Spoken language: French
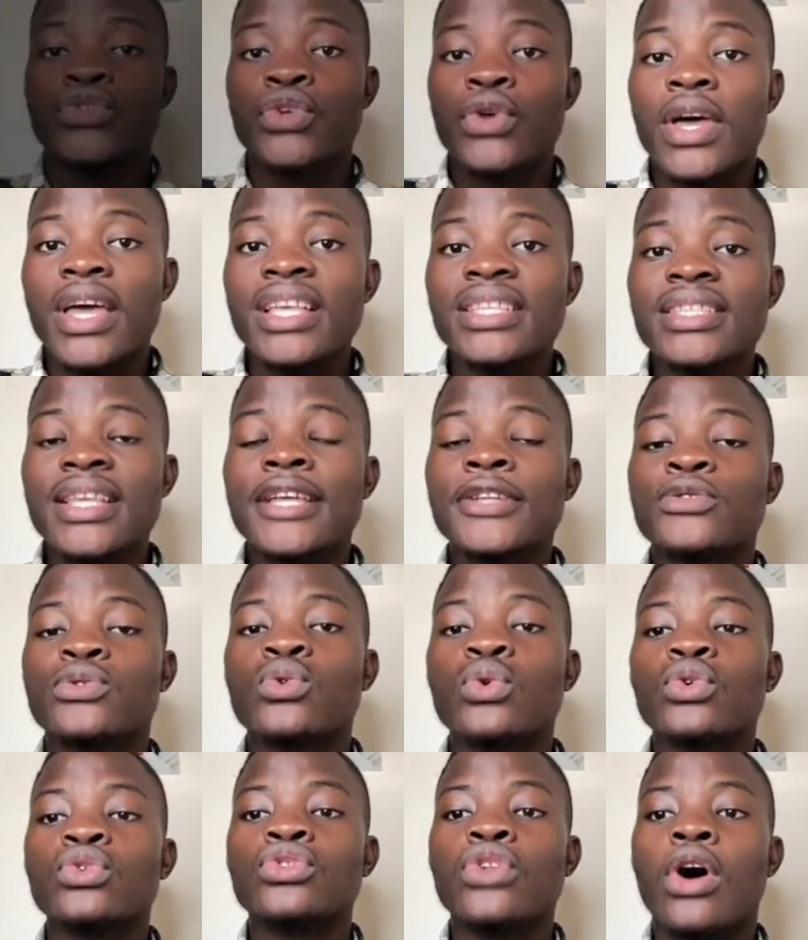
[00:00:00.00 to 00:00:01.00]
reste un
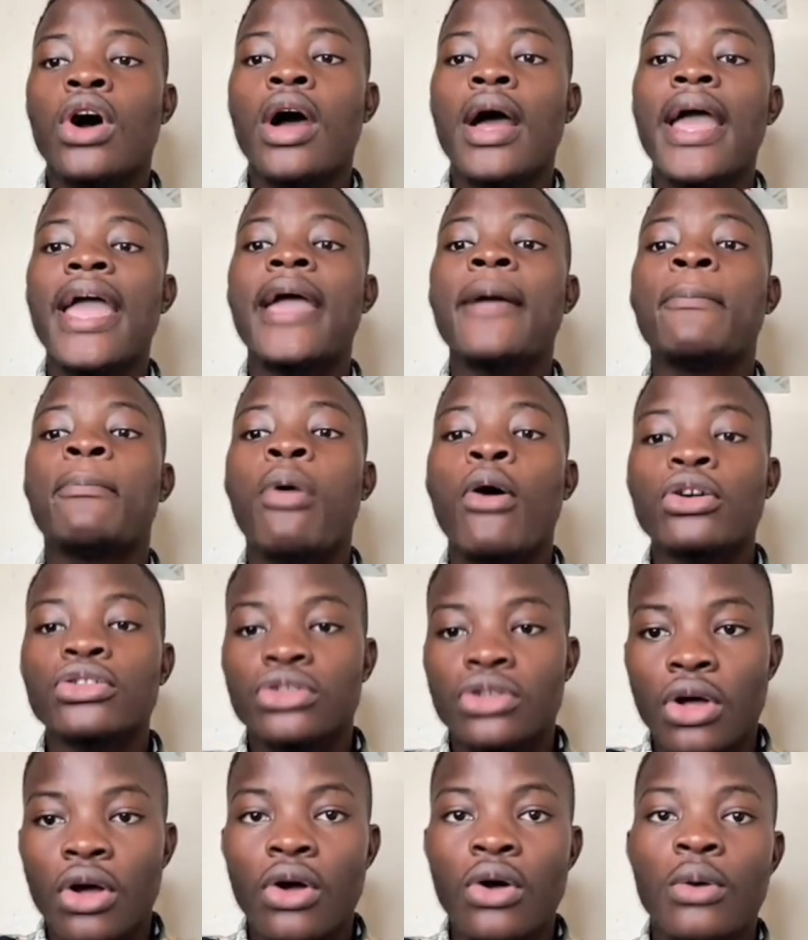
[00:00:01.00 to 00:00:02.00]
tournant
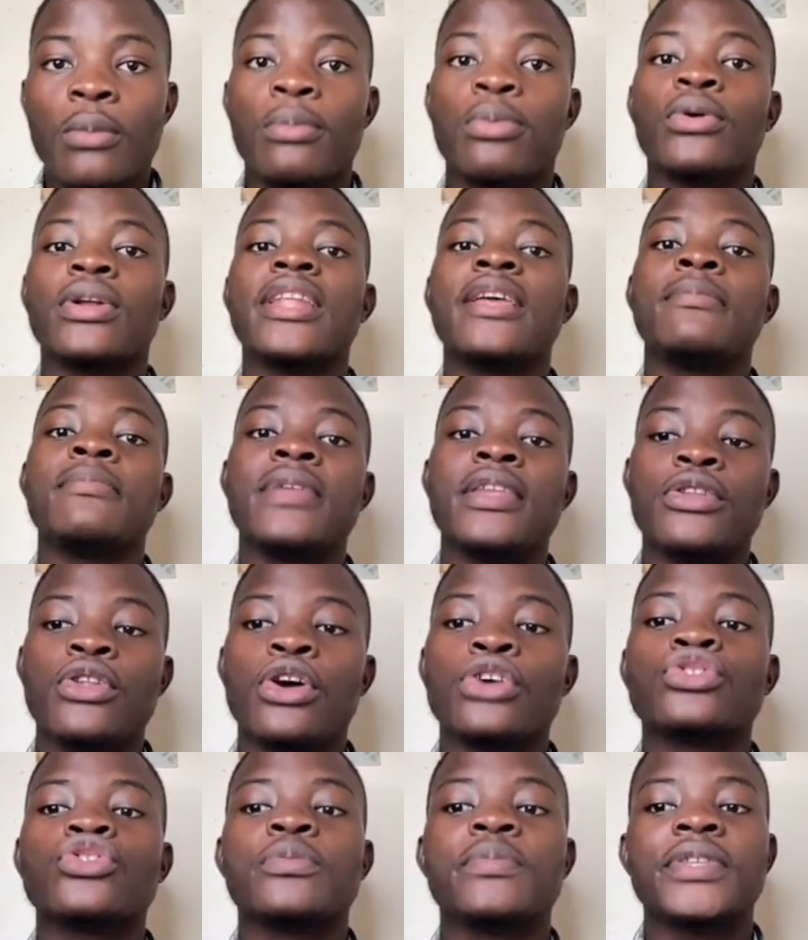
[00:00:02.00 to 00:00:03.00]
important pour les
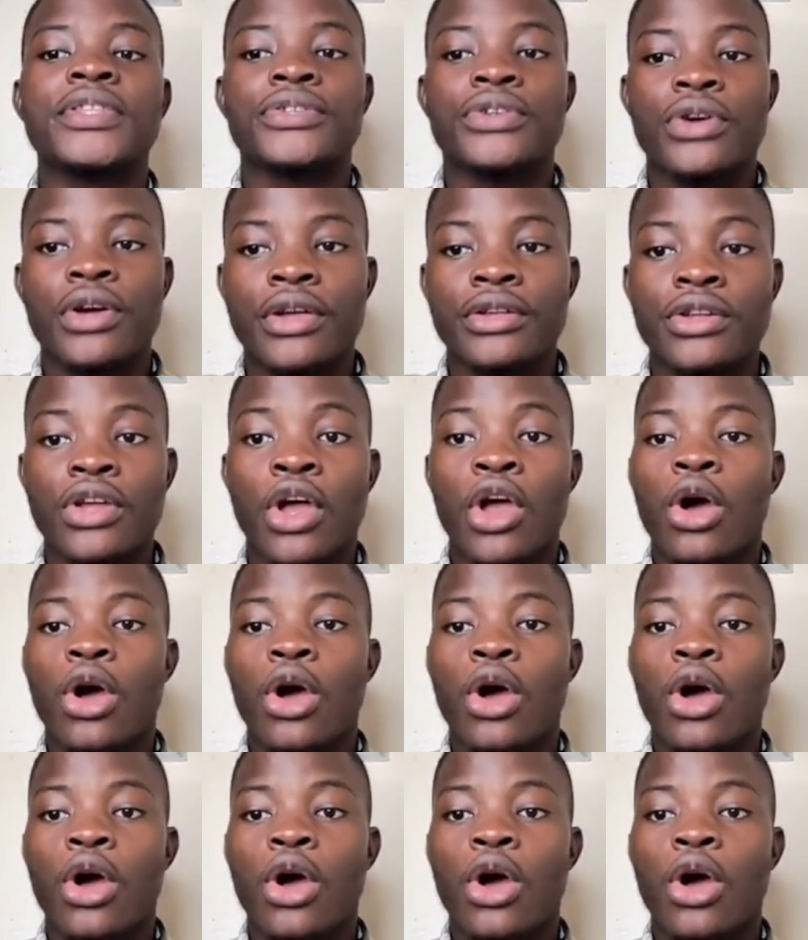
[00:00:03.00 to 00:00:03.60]
mineurs de Bitcoin.